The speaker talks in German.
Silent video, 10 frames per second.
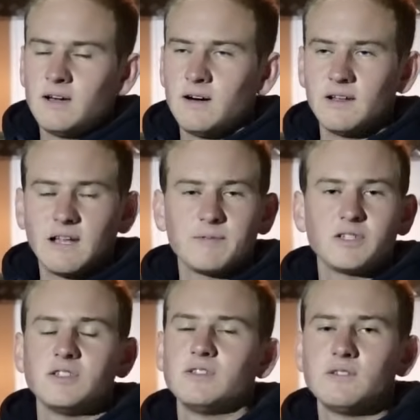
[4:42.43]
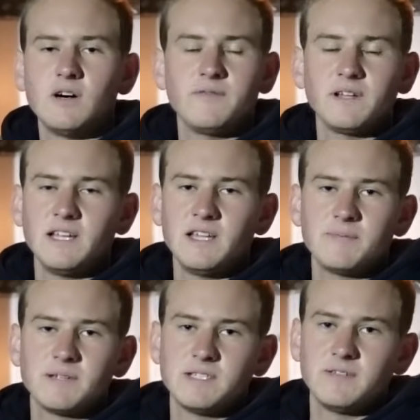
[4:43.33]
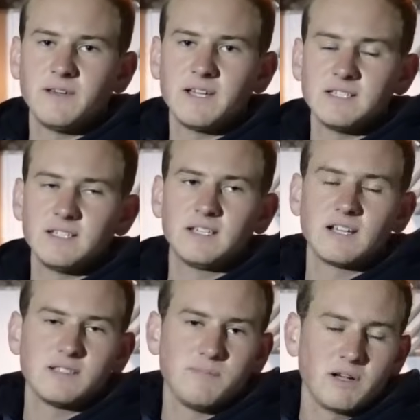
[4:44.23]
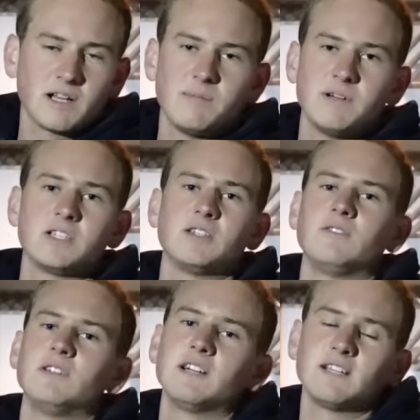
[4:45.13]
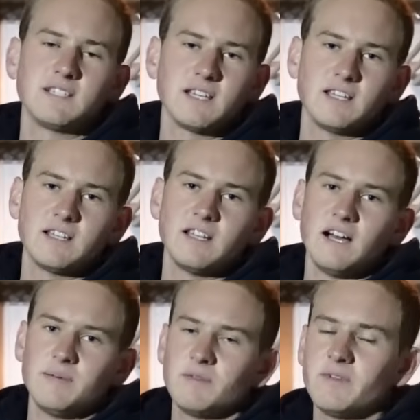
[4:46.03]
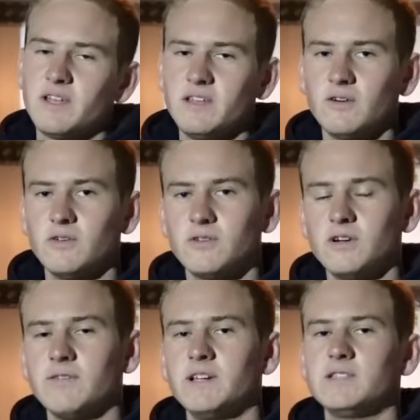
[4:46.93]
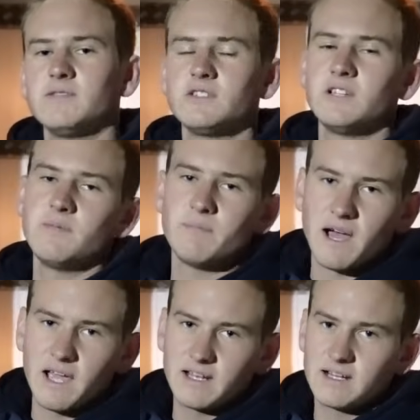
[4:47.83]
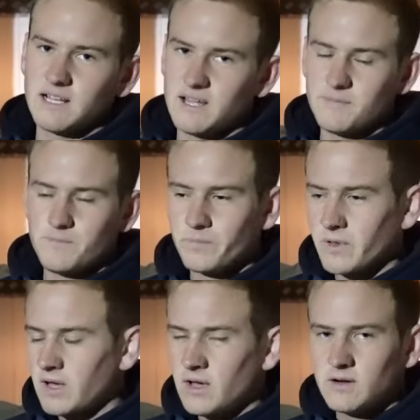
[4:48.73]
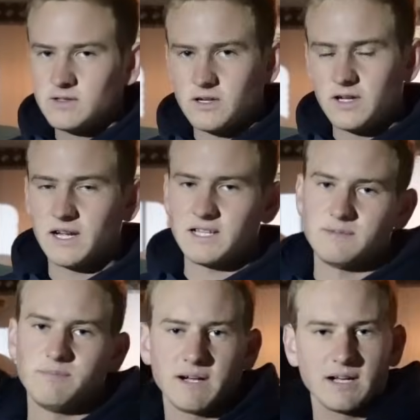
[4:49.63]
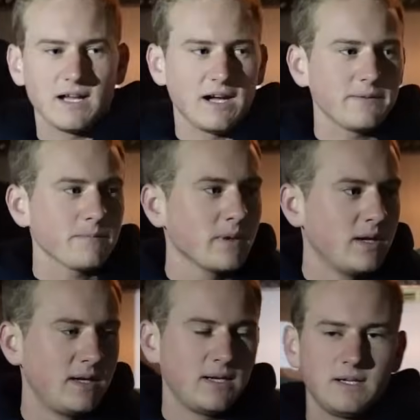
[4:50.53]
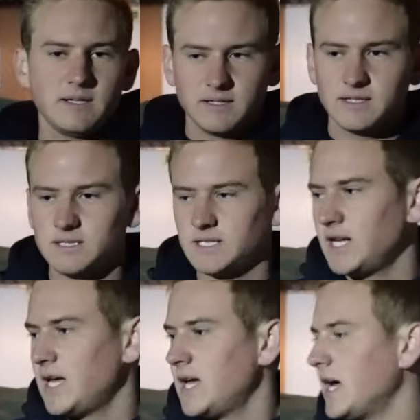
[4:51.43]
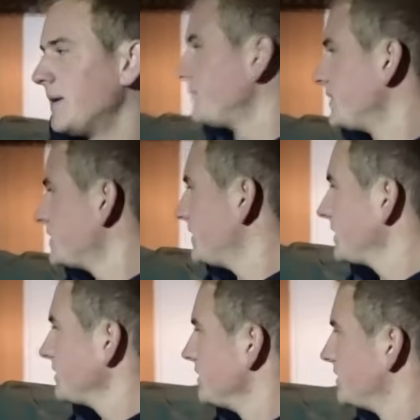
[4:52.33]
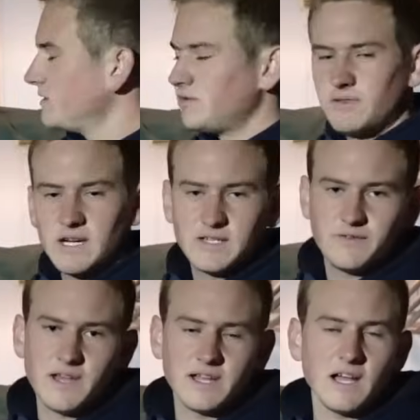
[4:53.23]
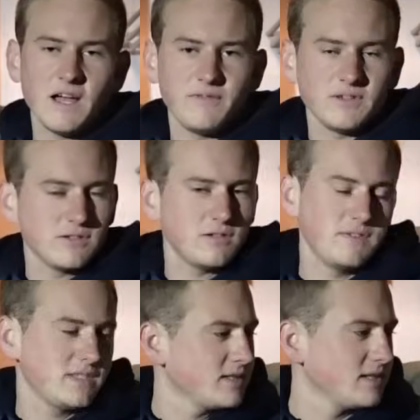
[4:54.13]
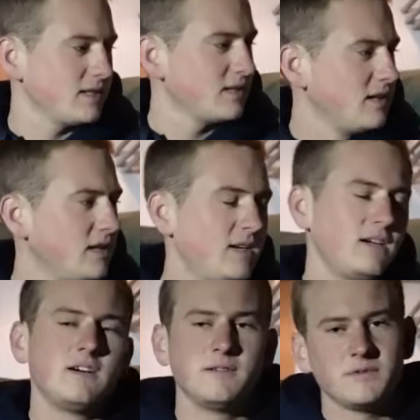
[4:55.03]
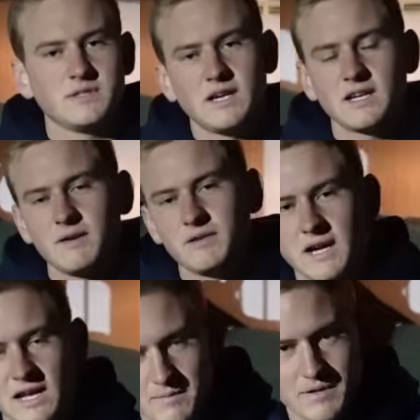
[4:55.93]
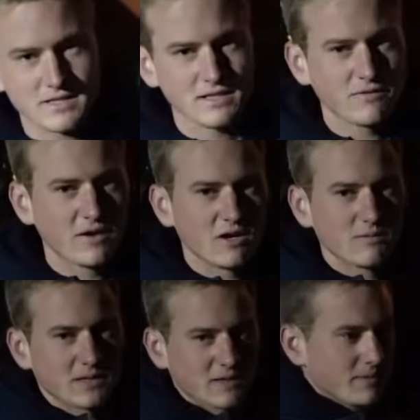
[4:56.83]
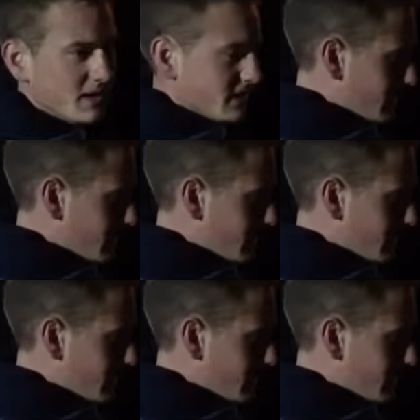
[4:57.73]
Und habt ihr schon so oft erlebt, dass die Pferde sich die Transportgamaschen runtergetreten haben. Dann werden die unruhig, weil die zwischen den Beinen klemmen und solche ganzen Pangeleien. Und ja, deswegen fahre ich die Pferde einfach so, wie sie sind. Und muss sagen, da habe ich die allerbesten Erfahrungen mitgemacht.